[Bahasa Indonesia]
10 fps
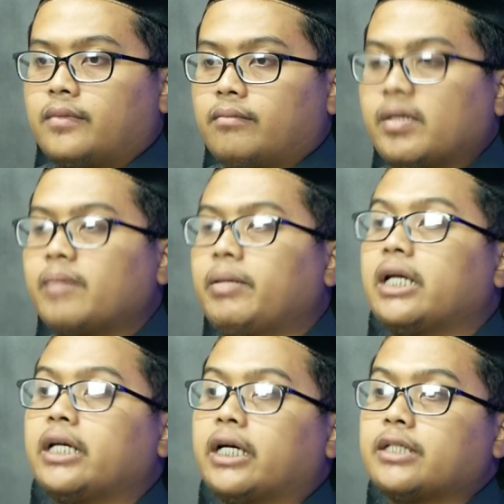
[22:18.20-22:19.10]
Berbeda
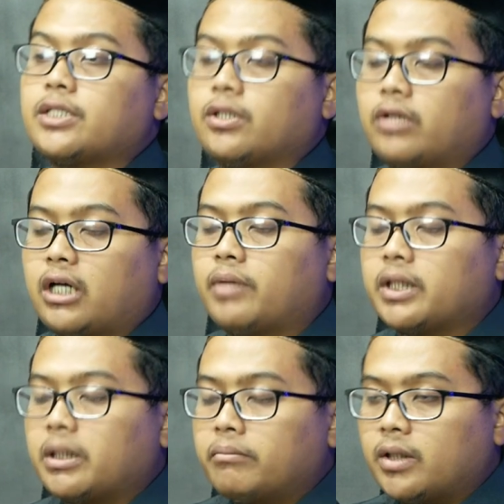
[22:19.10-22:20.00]
dengan seseorang
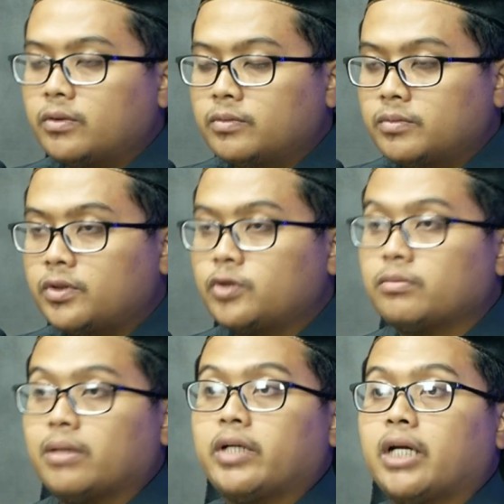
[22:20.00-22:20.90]
bertambah umur cuma
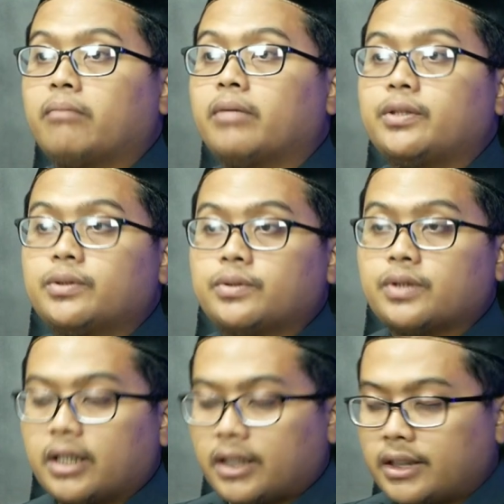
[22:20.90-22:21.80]
menambah
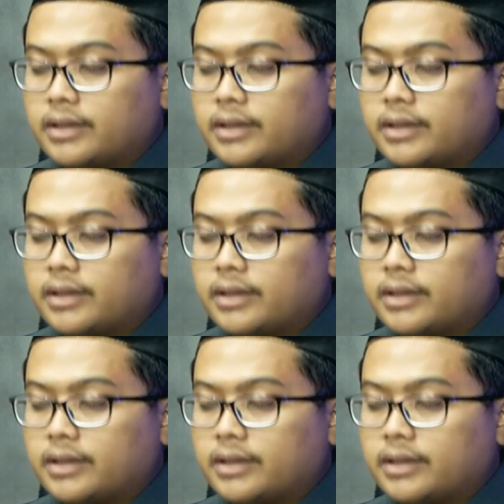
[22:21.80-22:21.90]
dosa.